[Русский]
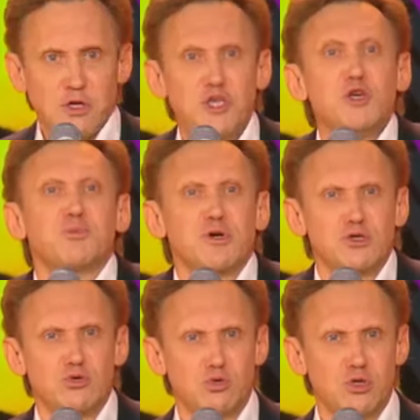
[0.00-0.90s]

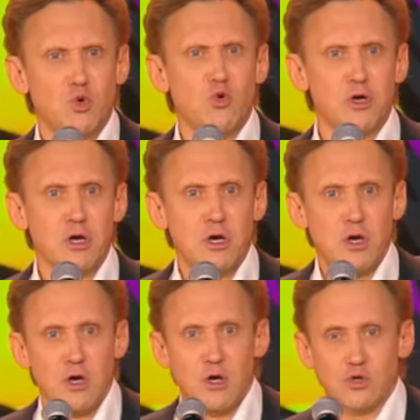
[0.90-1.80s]
гибкостью такой,
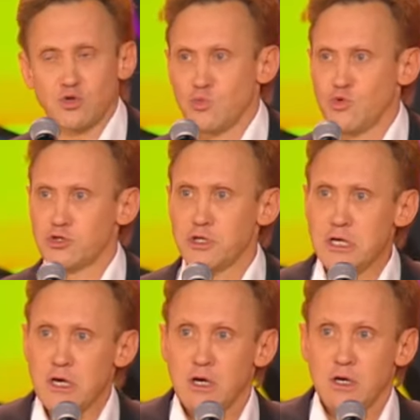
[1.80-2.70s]
что можно
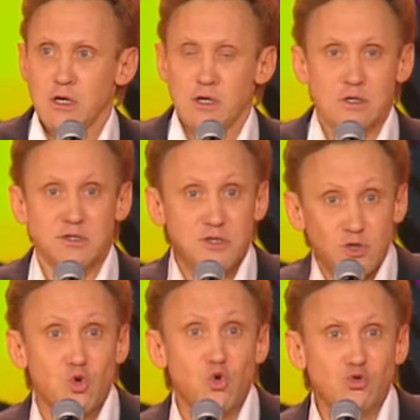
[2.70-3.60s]
за
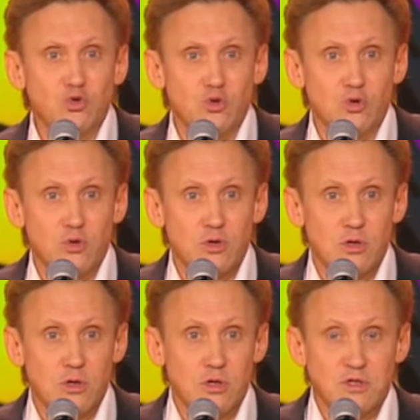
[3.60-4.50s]
секунду
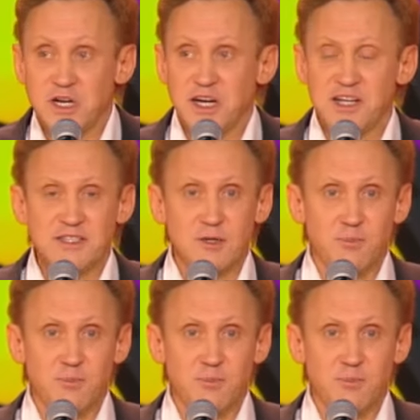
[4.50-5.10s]
накрыться